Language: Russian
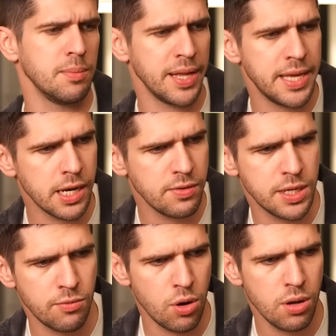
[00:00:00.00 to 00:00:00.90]

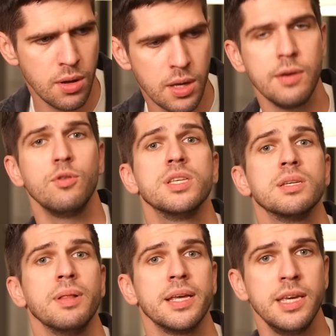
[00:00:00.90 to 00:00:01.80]
заблокировать его, его не
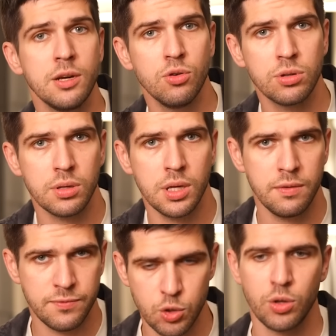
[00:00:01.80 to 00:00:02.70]
заблокируют,
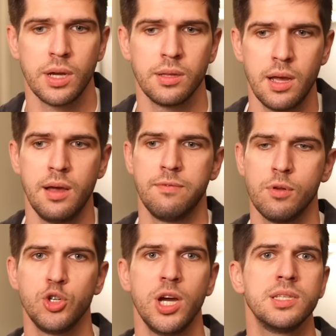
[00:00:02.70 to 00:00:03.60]
и все, тогда
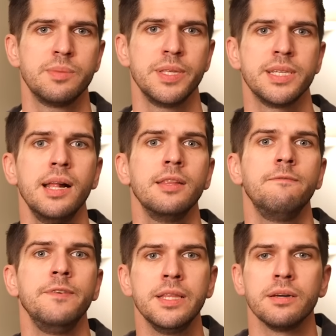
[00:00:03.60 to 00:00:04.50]
включайте специальный
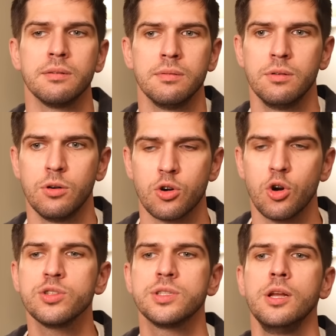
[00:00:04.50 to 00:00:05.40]
фильтр.
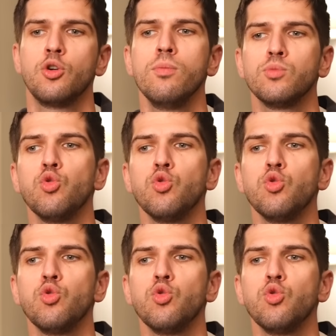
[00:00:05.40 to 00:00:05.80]
Ростелеком